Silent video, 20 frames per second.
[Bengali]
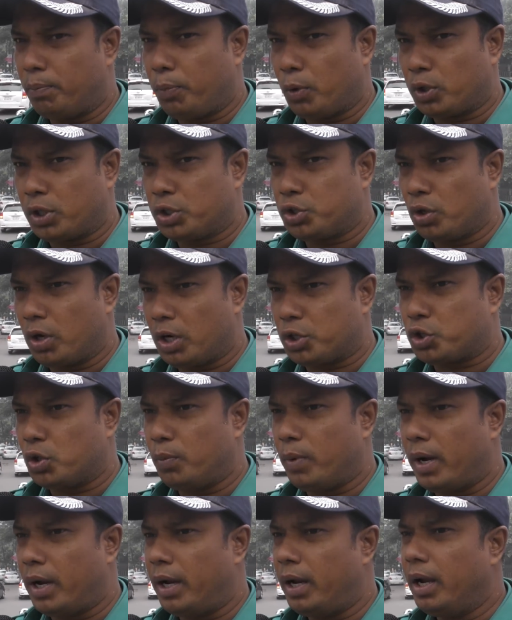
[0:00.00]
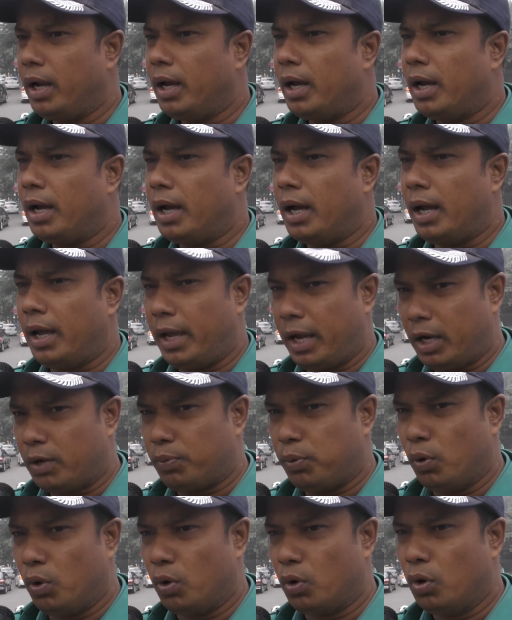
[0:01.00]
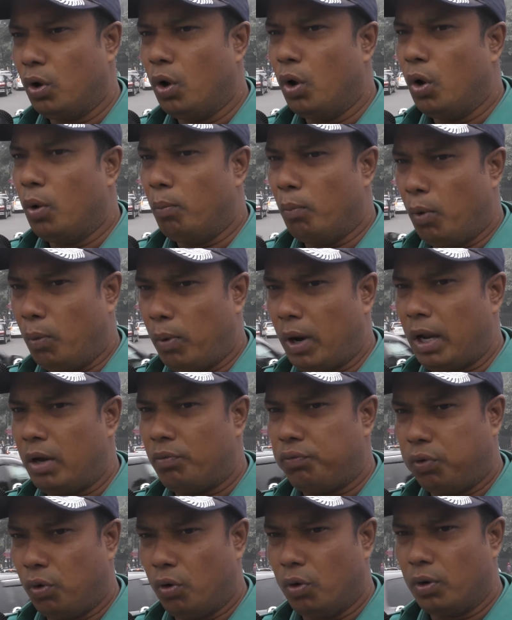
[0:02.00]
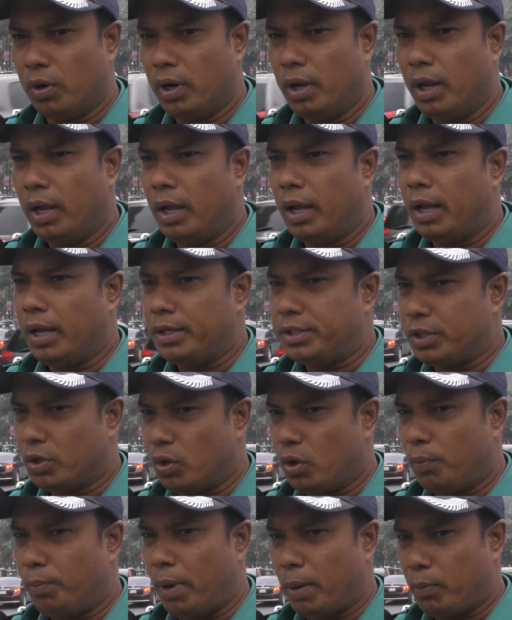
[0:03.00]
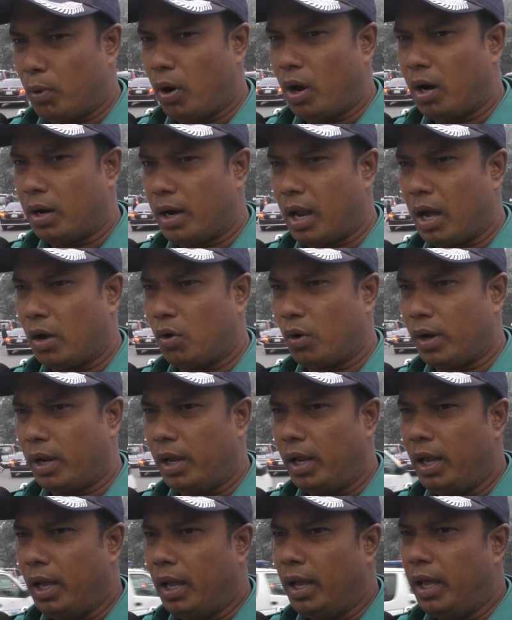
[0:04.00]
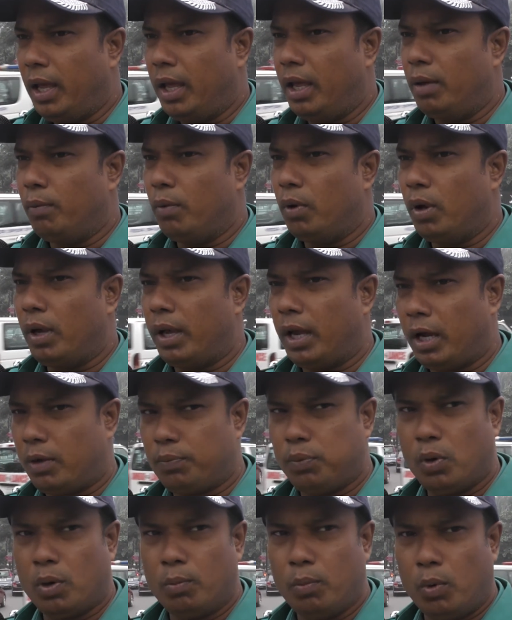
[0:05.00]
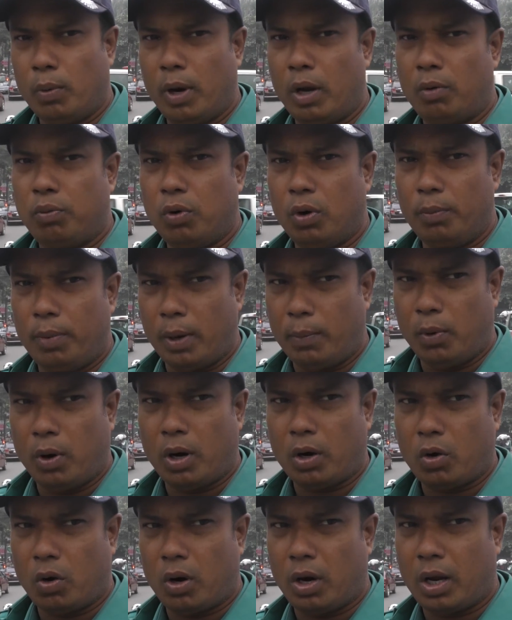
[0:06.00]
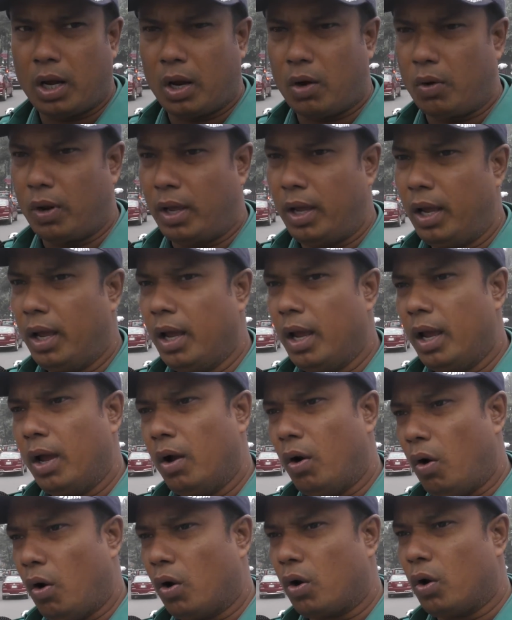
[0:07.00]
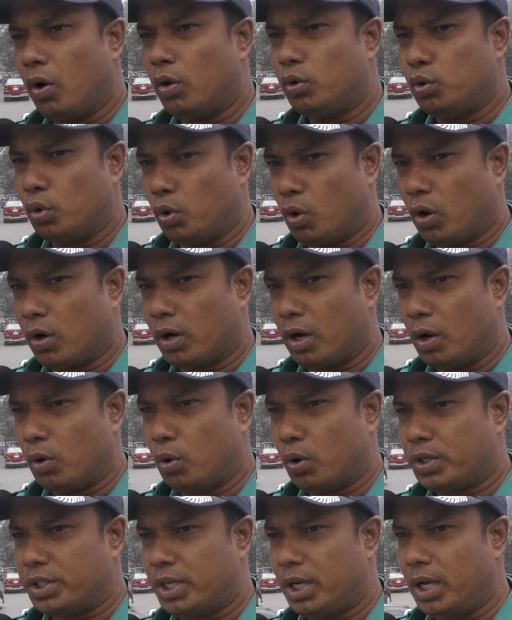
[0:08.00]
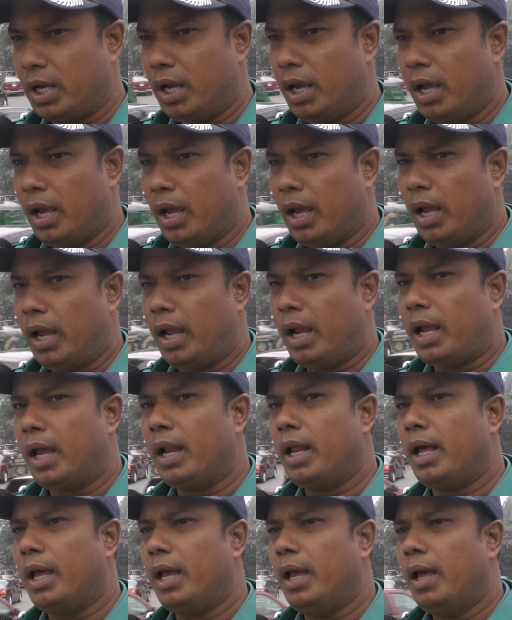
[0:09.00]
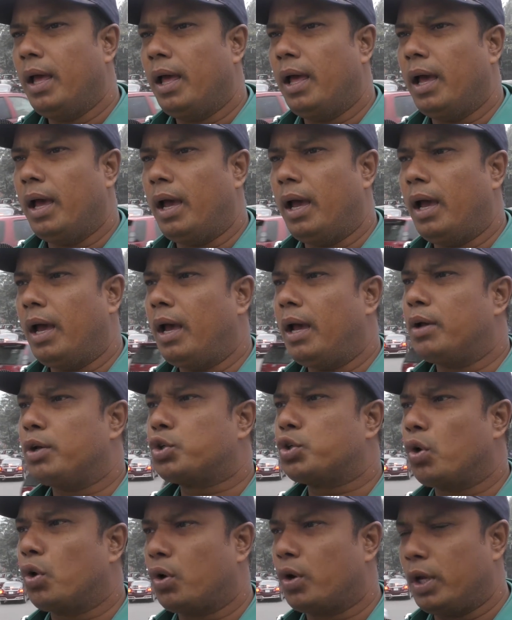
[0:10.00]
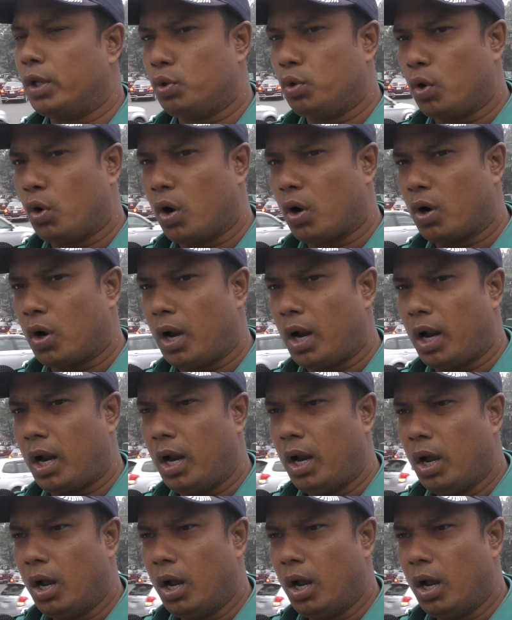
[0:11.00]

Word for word: পথে চলার সময় হেডফোন মোবাইল ফোন যেন ব্যবহার না করে এই হেডফোন মোবাইল ফোন ব্যবহার করার কারণে অহরহ দুর্ঘটনা ঘটছে এখানে সড়কে দুর্ঘটনা